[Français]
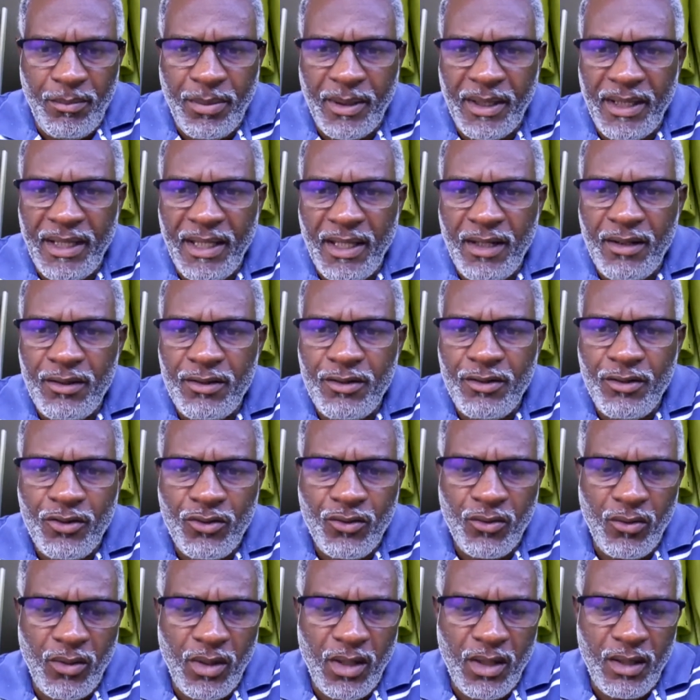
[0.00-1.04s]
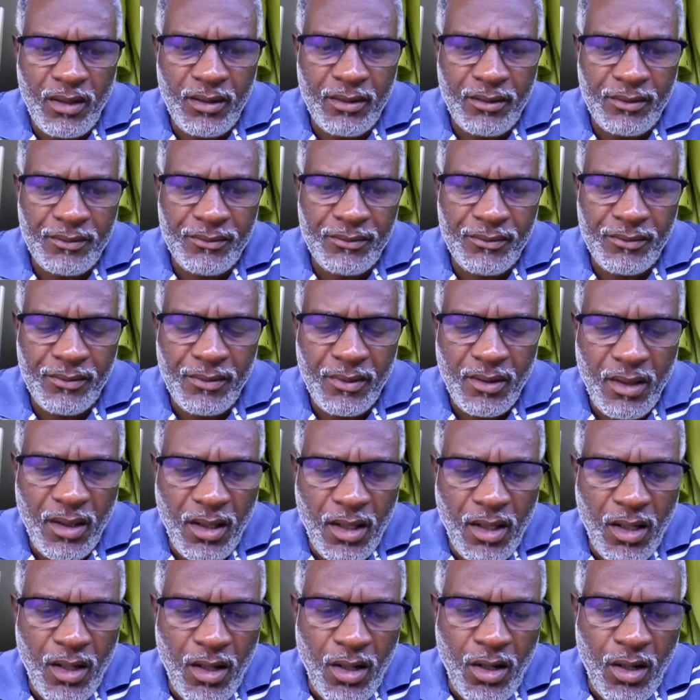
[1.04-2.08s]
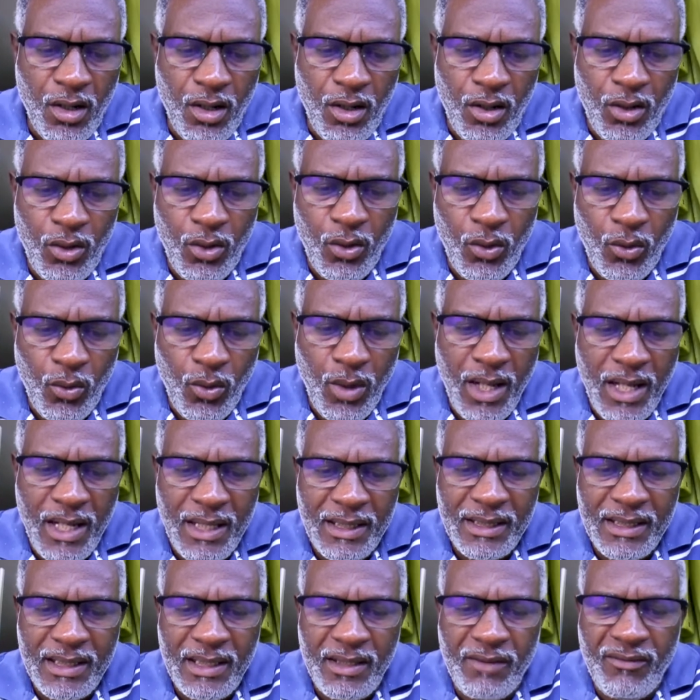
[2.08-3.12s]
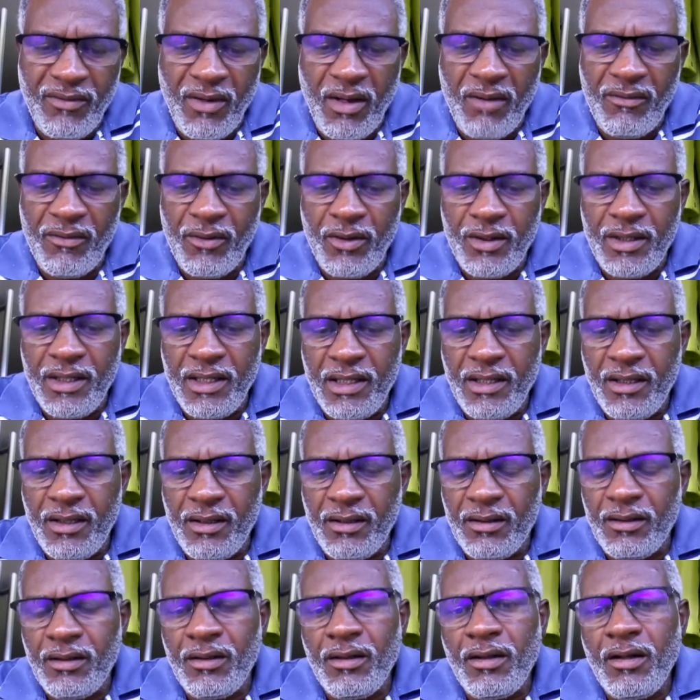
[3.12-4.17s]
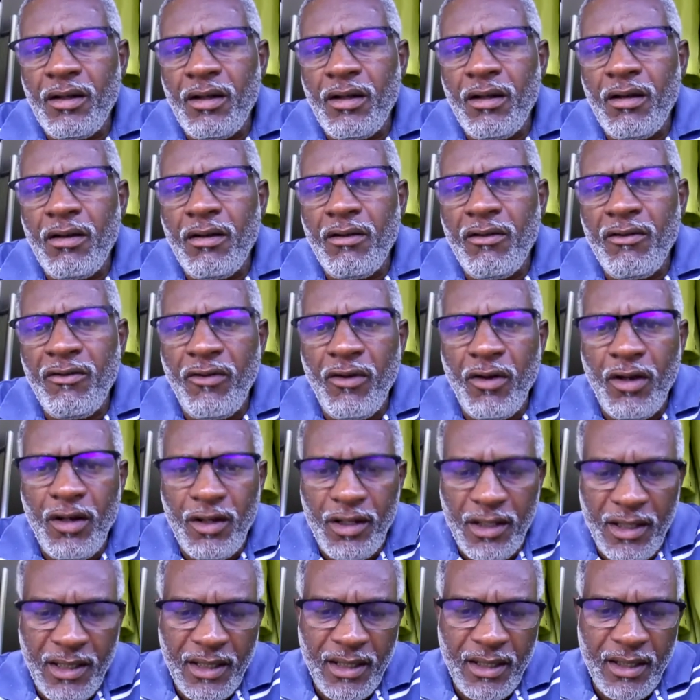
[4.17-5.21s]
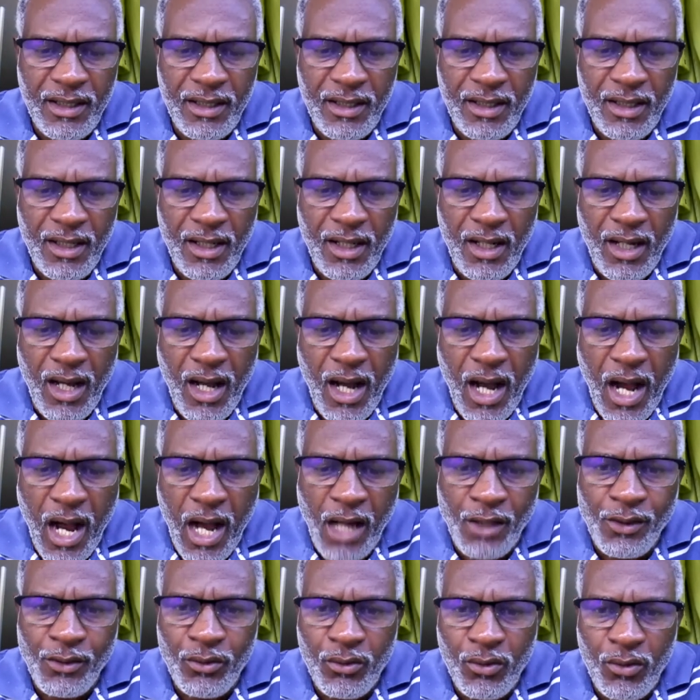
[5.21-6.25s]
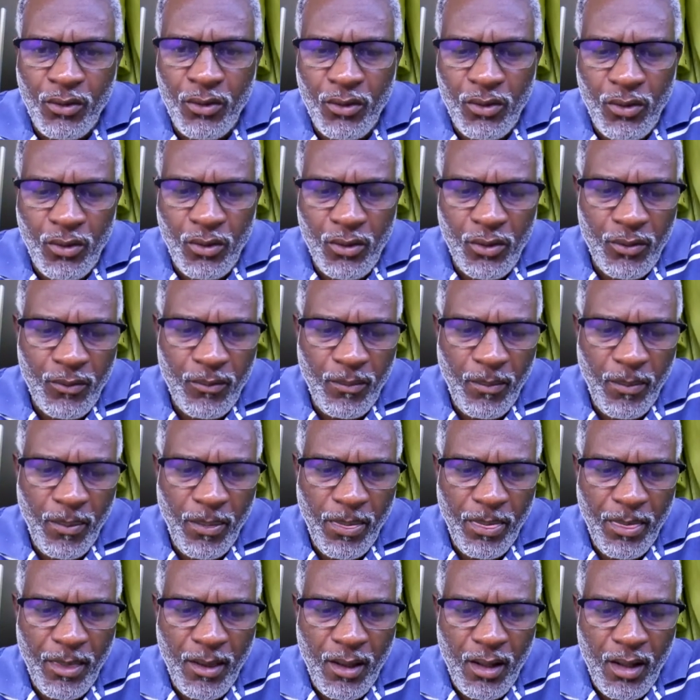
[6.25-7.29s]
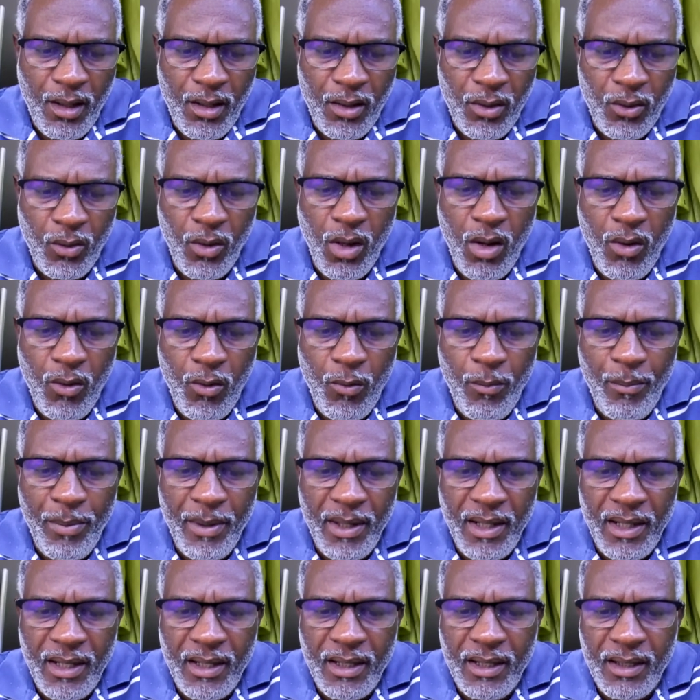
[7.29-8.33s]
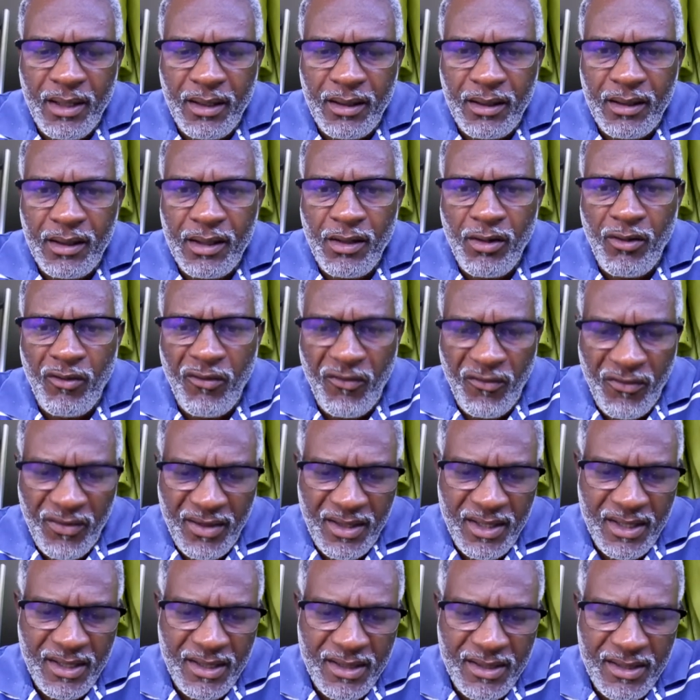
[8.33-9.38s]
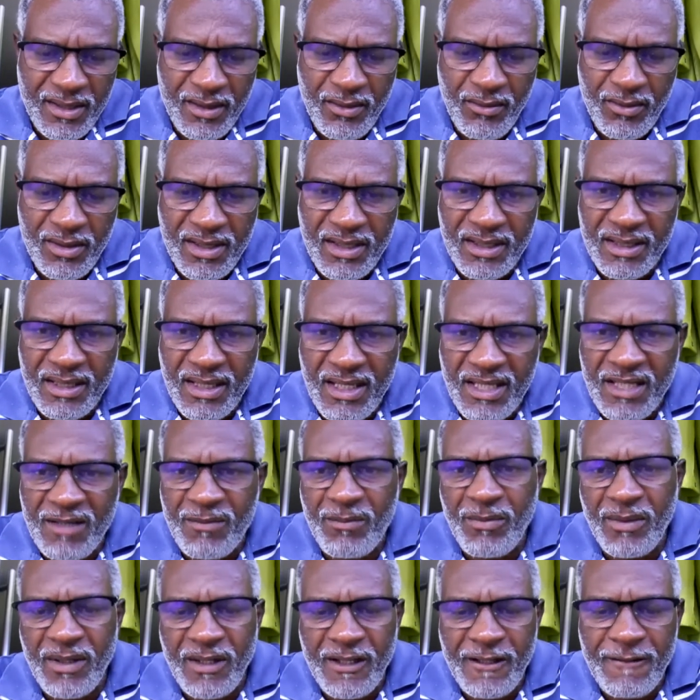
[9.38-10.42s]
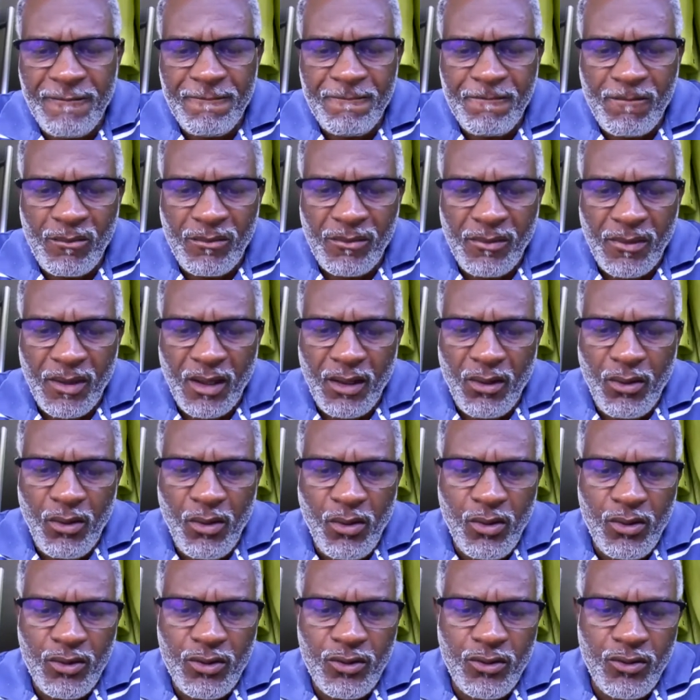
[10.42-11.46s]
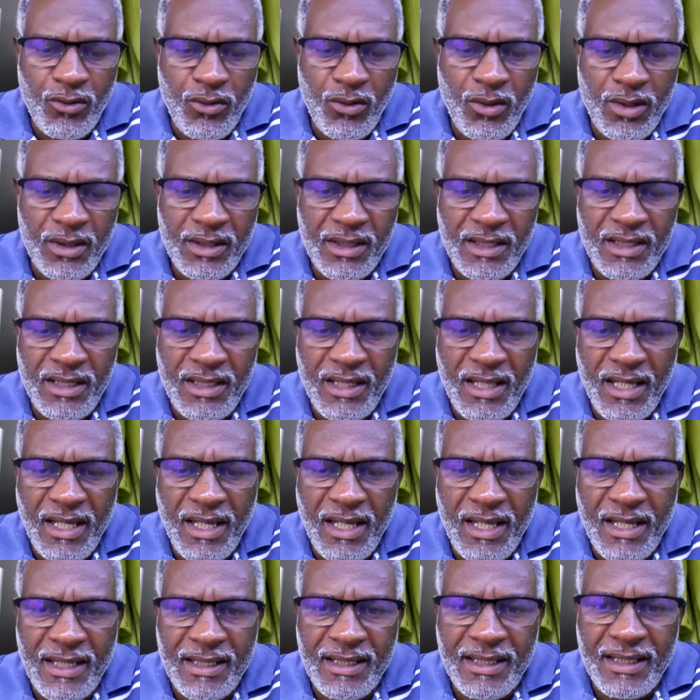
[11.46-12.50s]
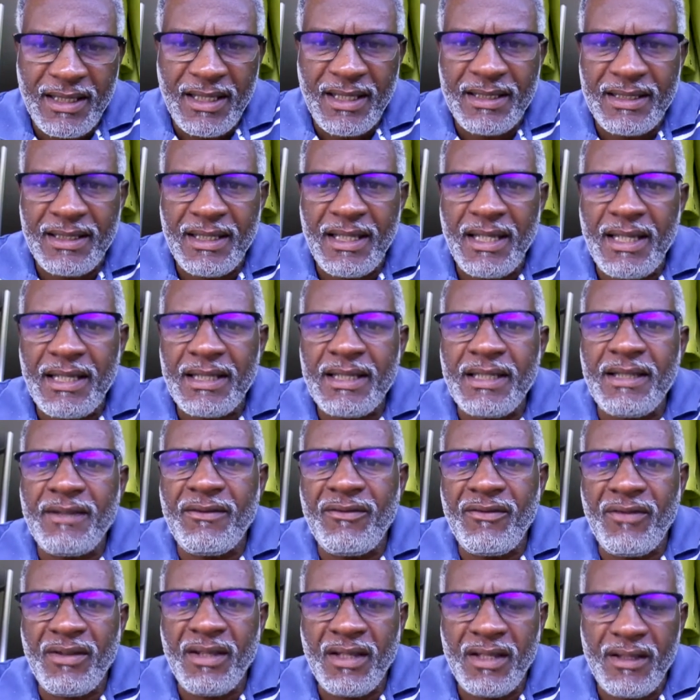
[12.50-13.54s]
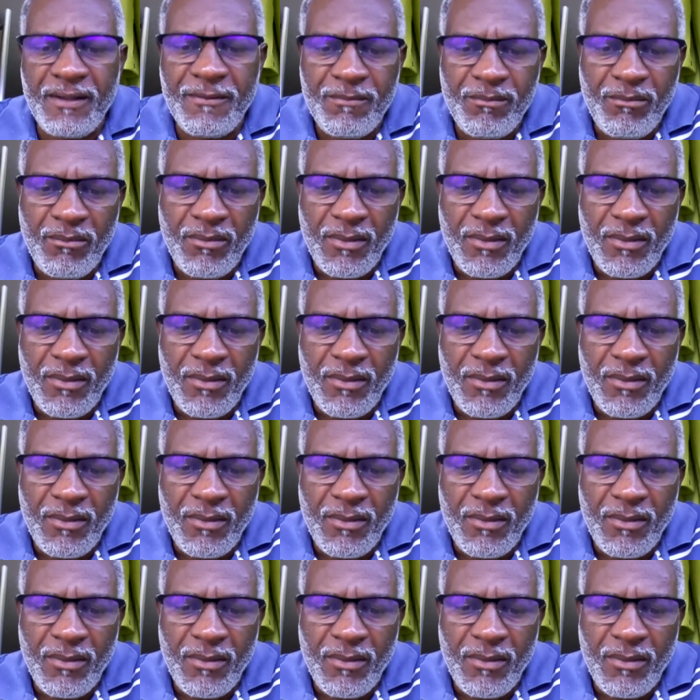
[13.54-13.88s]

Prière du soir. Le roi qui va venir, venez, adorons-le. Gloire au Père et au Fils et au Saint-Esprit, au Dieu qui est, qui était et qui vient,